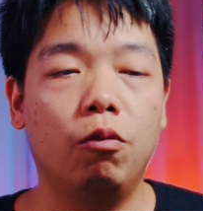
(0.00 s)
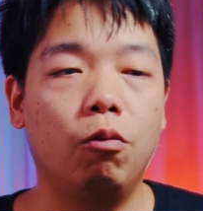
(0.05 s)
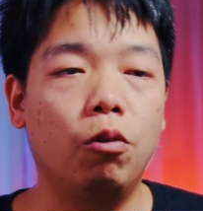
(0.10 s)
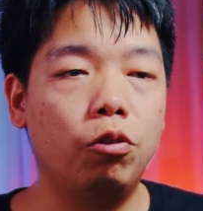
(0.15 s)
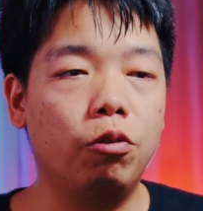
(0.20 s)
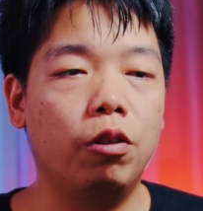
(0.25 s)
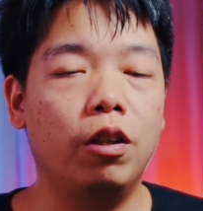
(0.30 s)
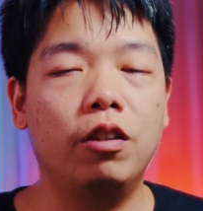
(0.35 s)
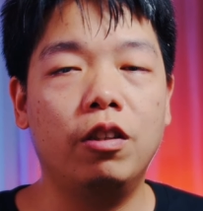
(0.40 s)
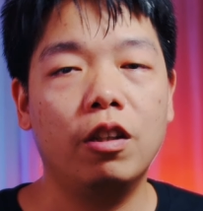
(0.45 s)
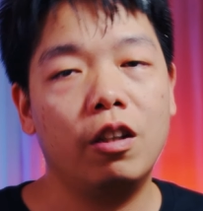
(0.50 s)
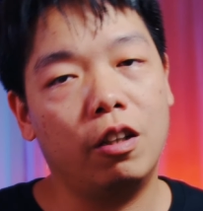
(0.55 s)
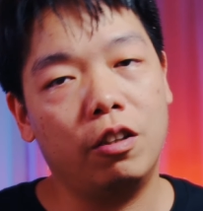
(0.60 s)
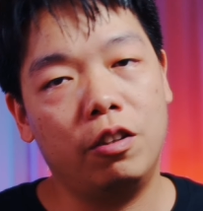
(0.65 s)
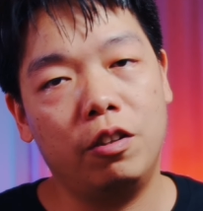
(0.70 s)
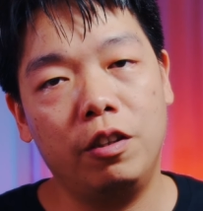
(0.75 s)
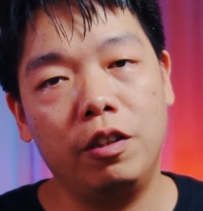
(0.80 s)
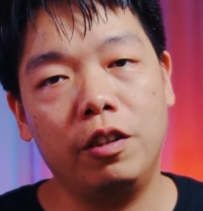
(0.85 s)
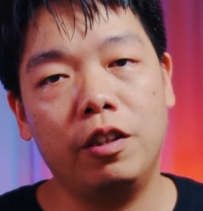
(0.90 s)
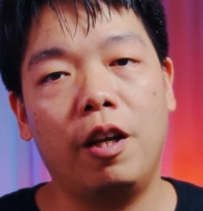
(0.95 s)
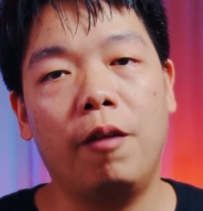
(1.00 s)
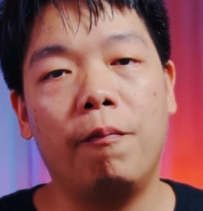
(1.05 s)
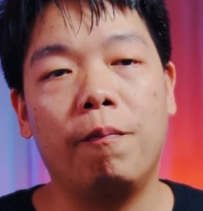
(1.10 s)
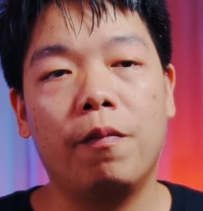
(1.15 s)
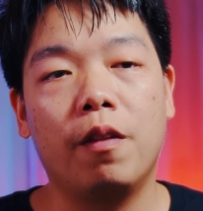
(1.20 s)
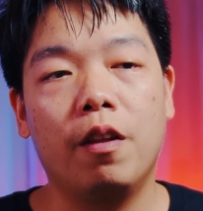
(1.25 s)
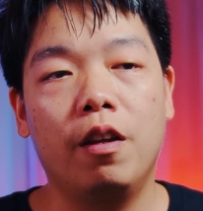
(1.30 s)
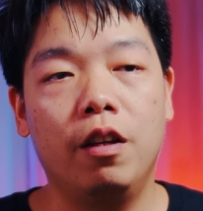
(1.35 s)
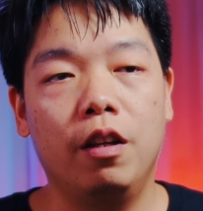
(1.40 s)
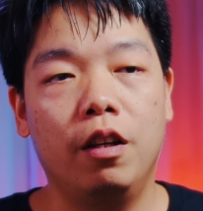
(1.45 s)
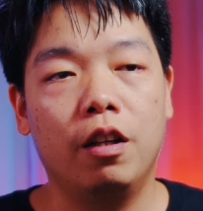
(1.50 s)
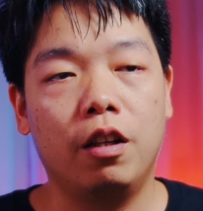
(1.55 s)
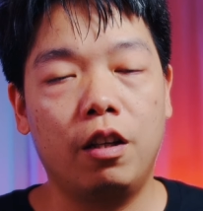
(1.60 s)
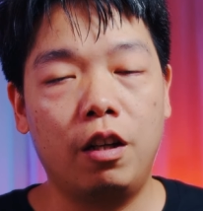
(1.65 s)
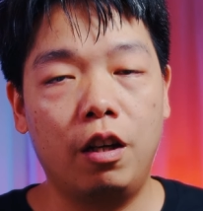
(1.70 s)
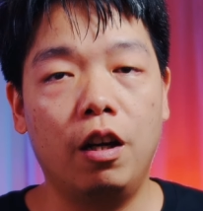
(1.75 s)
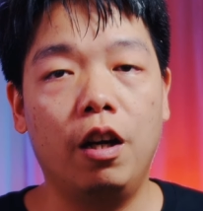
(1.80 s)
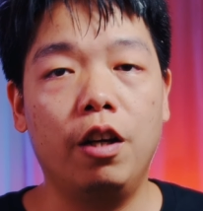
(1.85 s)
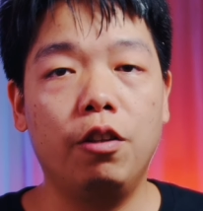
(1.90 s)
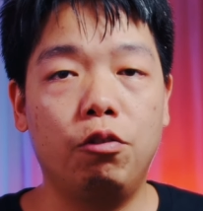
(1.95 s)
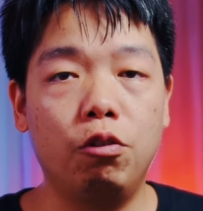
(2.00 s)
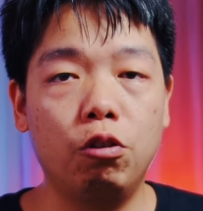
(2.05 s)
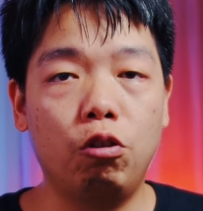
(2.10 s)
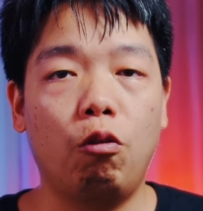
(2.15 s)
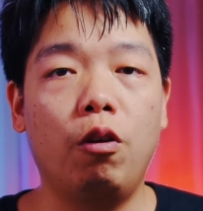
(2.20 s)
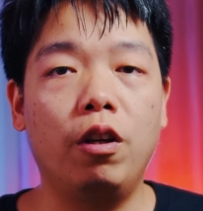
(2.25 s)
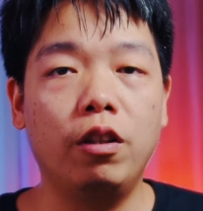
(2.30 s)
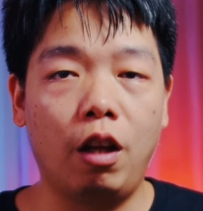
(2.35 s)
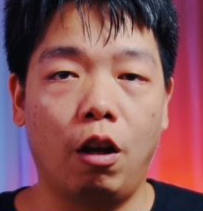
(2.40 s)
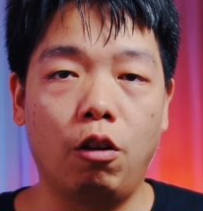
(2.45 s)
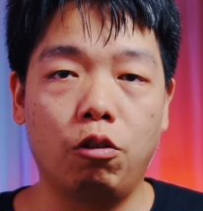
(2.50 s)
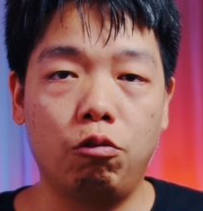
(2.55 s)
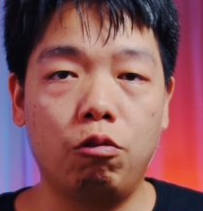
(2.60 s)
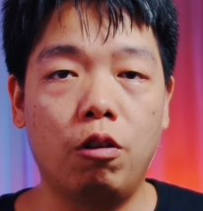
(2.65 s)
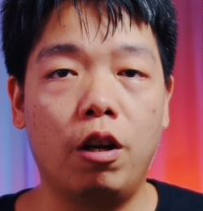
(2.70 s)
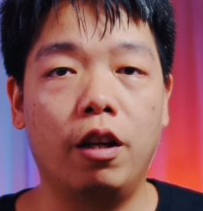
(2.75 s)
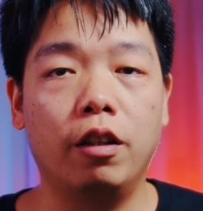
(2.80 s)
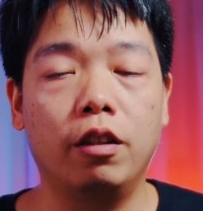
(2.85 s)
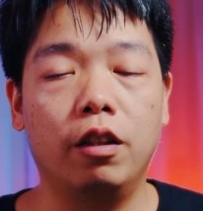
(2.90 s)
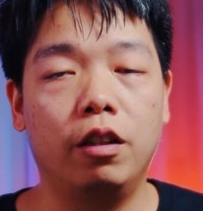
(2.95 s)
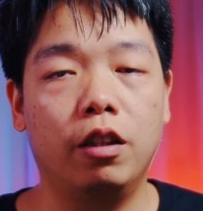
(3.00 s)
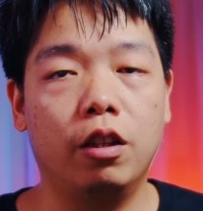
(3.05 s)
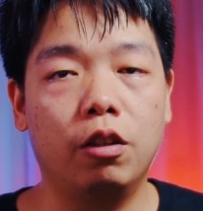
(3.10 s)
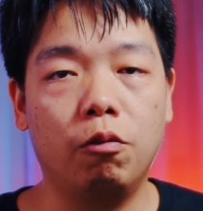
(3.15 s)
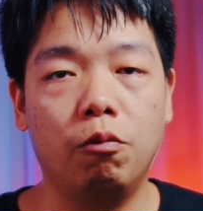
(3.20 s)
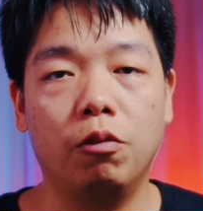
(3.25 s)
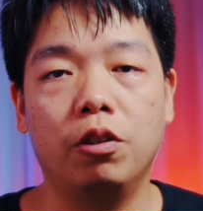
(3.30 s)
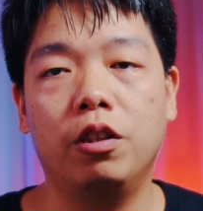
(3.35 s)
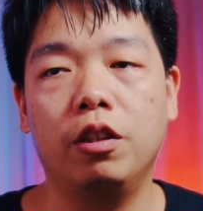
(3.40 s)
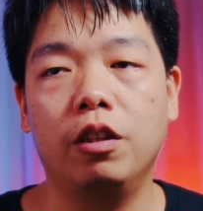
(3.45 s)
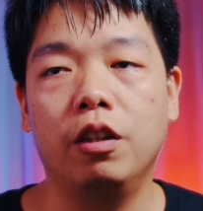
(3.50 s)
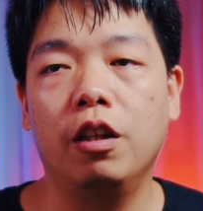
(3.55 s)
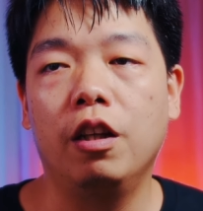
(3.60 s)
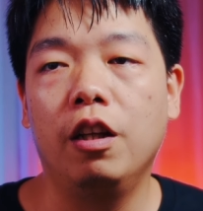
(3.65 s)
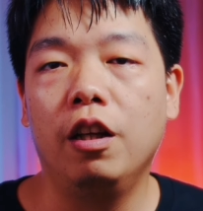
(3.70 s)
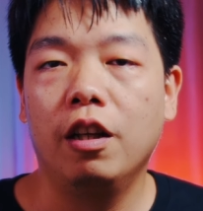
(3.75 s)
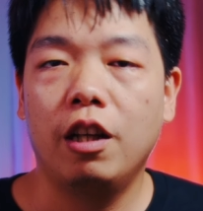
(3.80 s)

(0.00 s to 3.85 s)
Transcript: 我觉得这个是一件可以去推导出来的一个东西。